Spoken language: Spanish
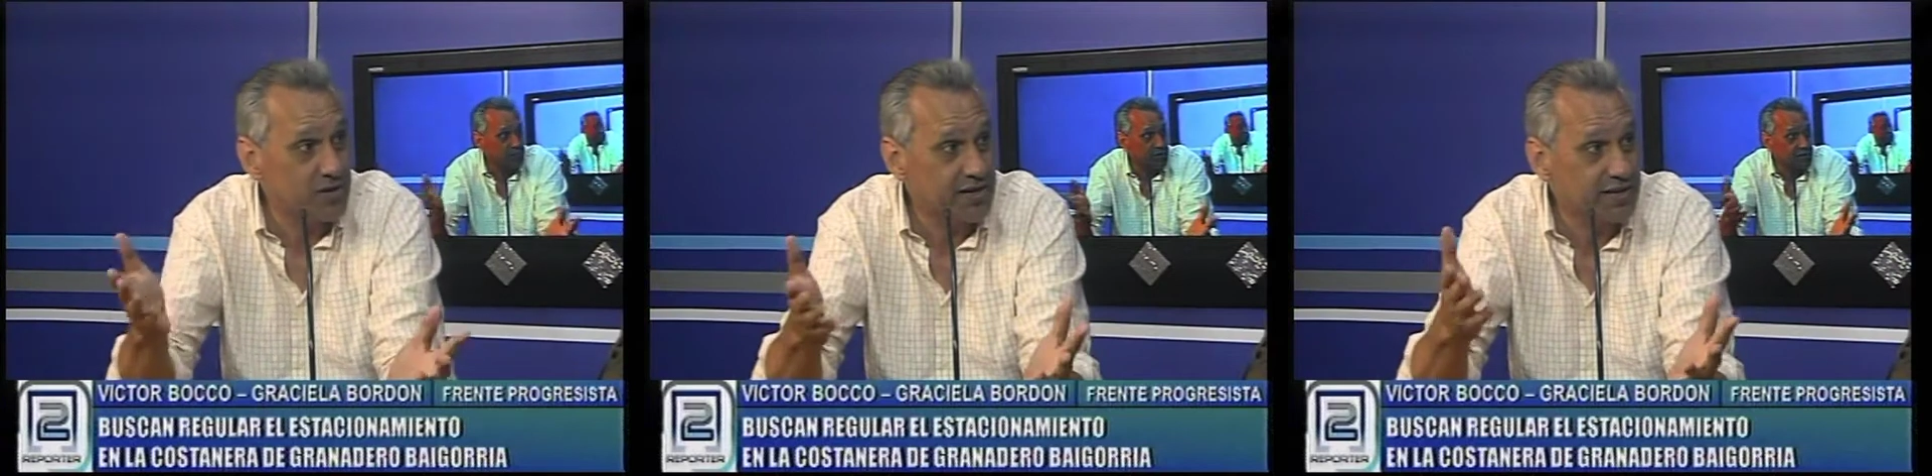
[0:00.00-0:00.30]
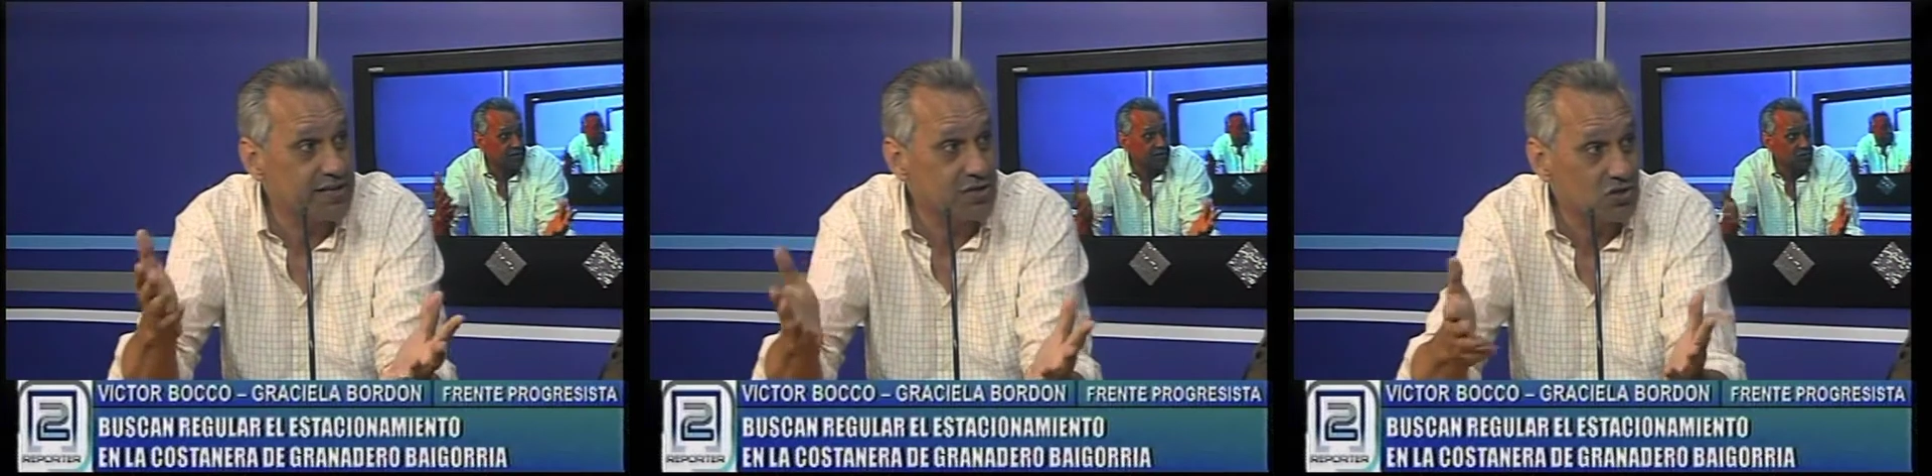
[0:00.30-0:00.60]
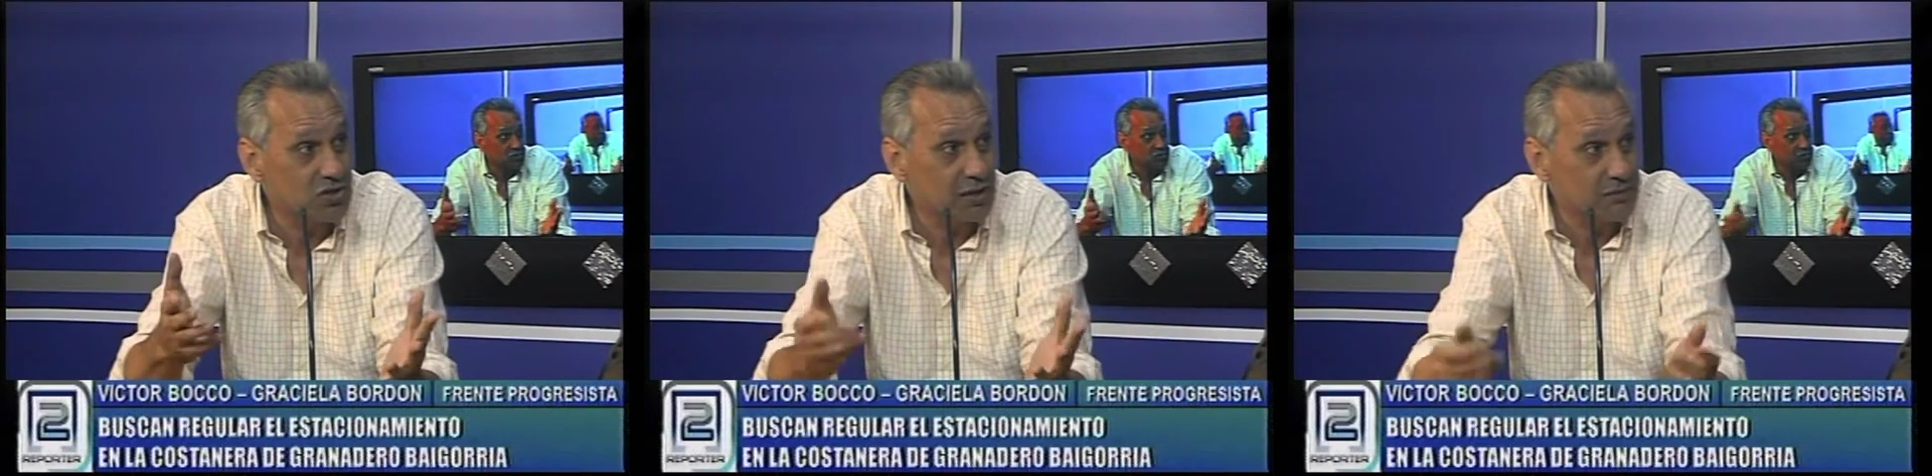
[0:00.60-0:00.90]
de
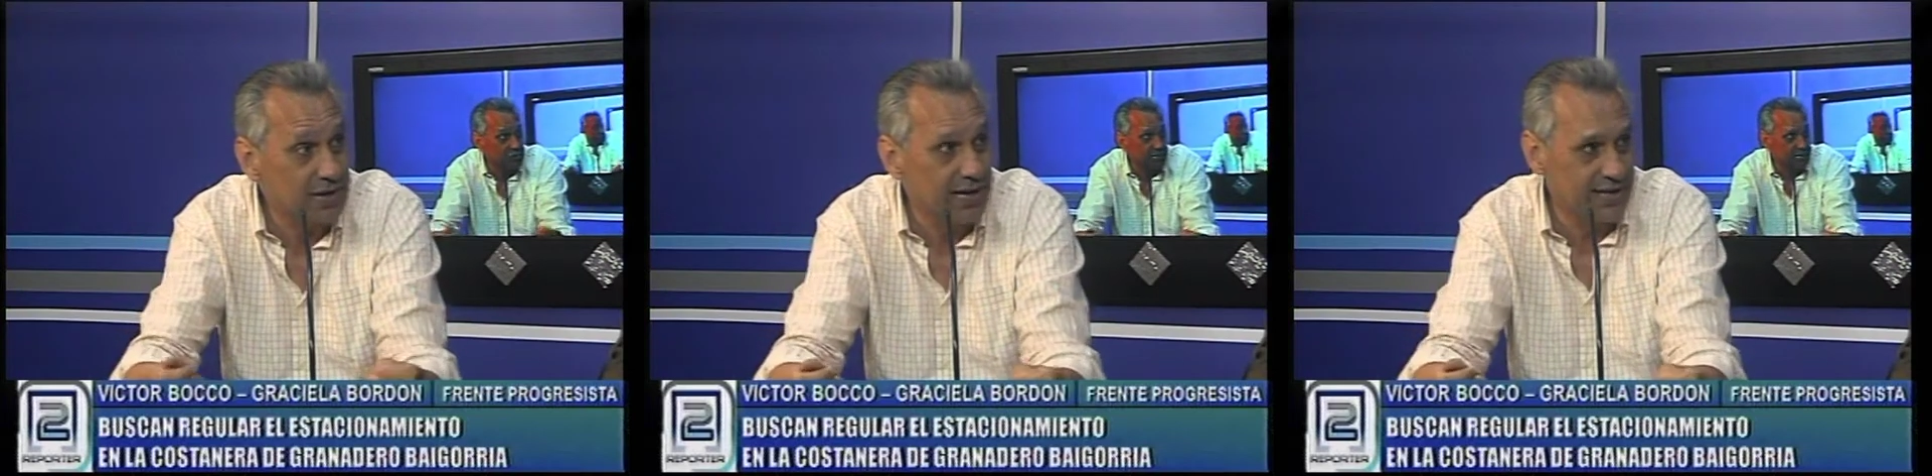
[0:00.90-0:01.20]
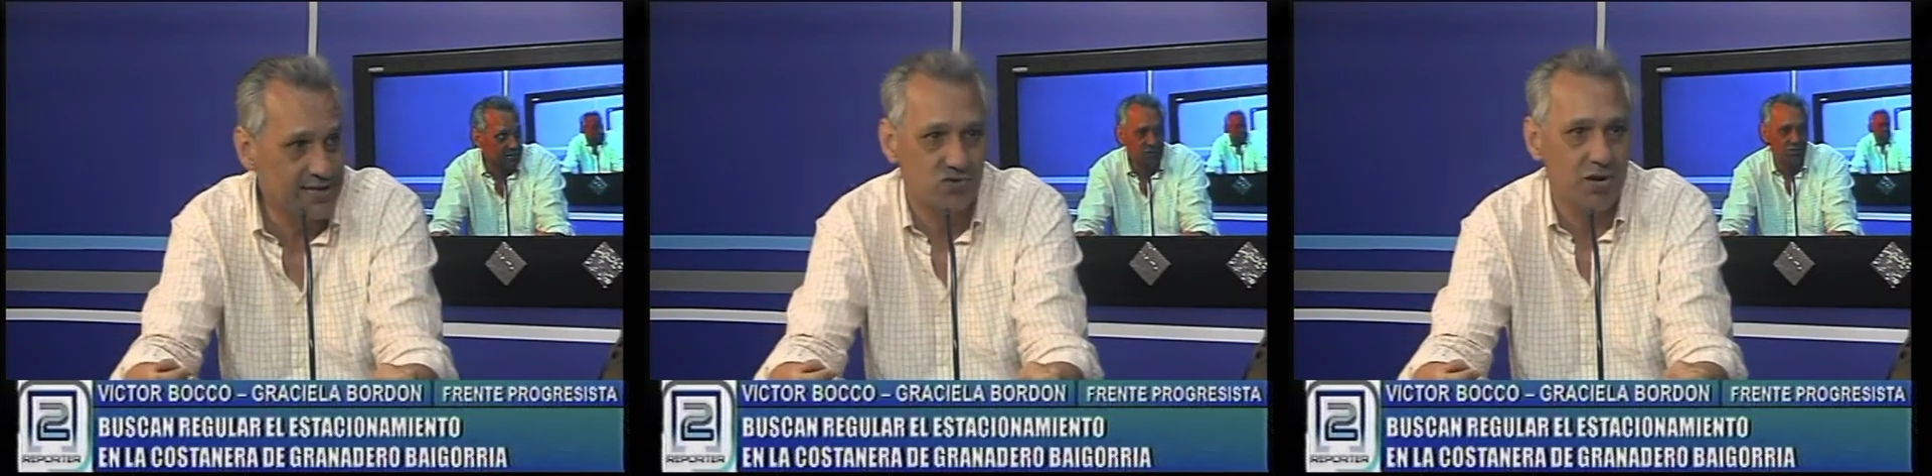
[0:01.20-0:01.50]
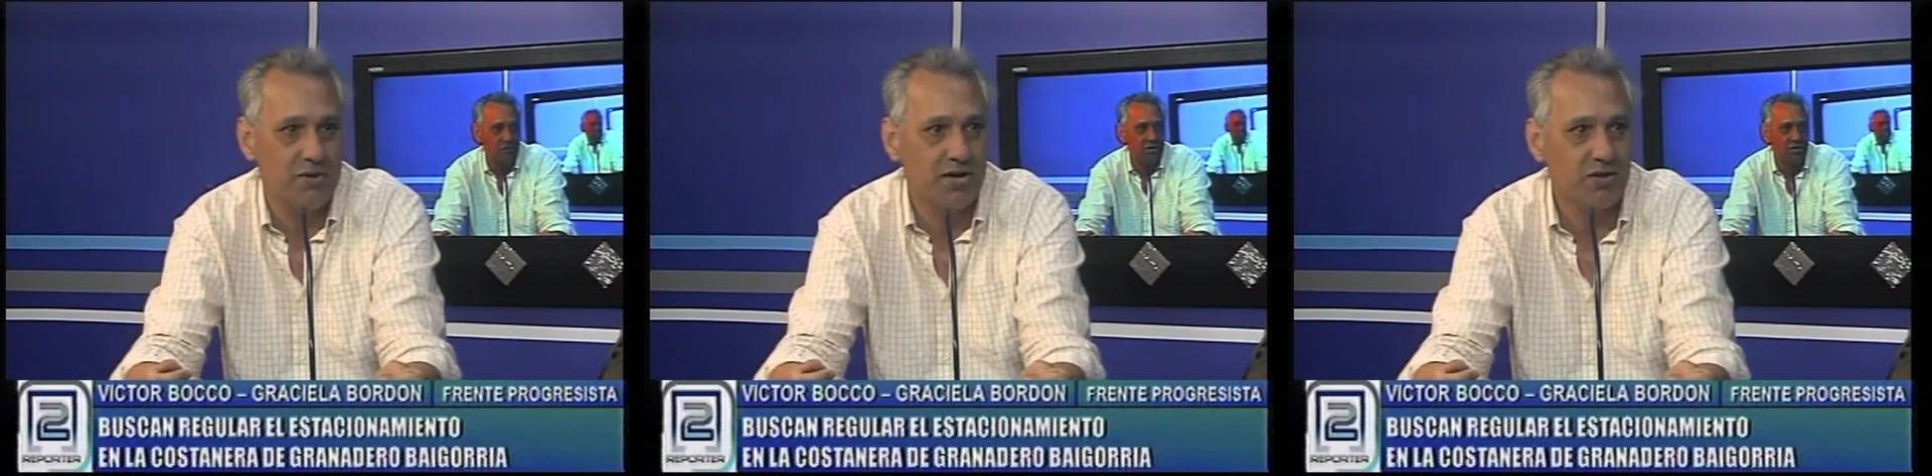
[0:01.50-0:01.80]
restricción también al
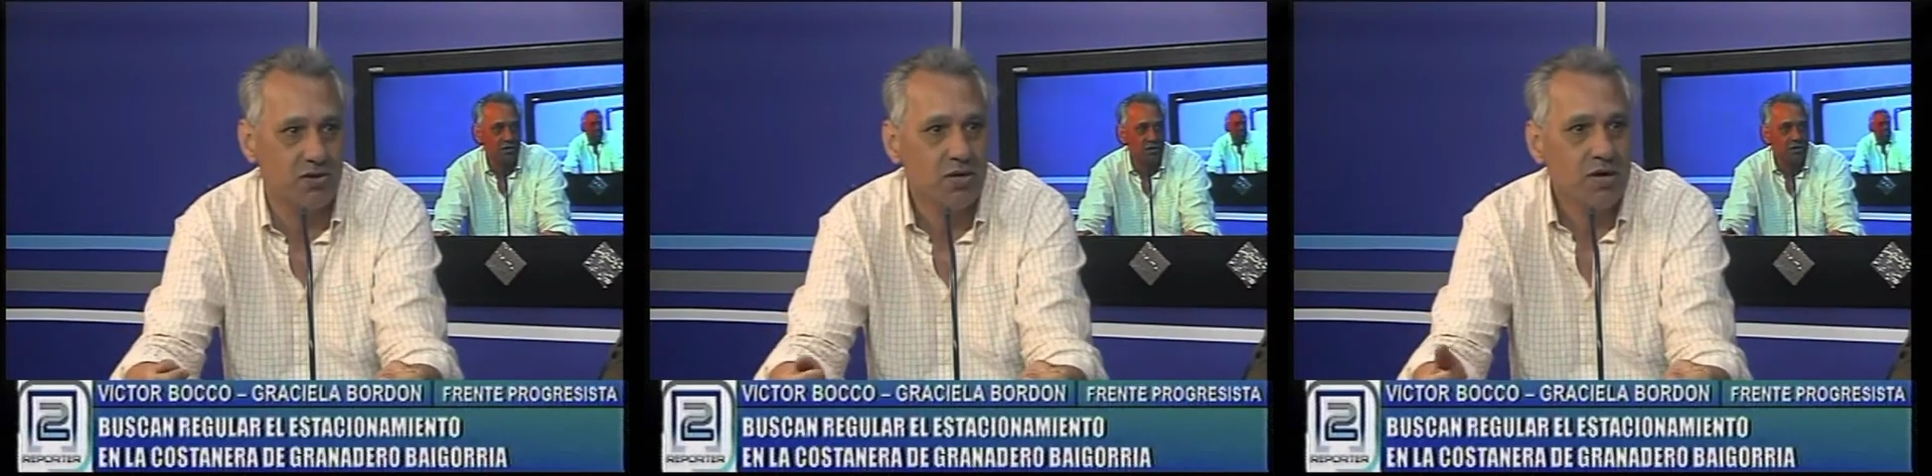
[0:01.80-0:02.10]
estacionamiento.